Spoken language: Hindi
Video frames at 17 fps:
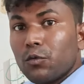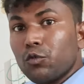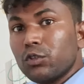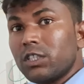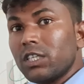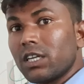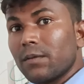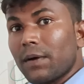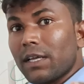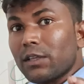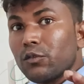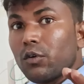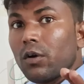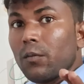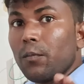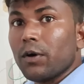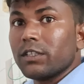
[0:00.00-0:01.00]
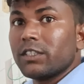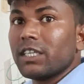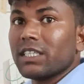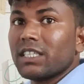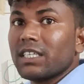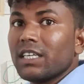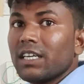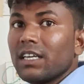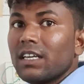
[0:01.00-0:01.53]
कुछ दिन के बाद वो आप फंस
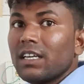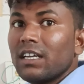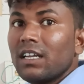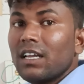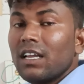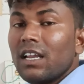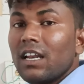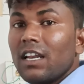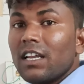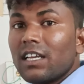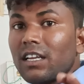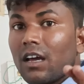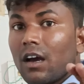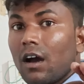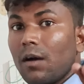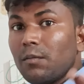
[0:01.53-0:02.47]
जाते हैं लेकिन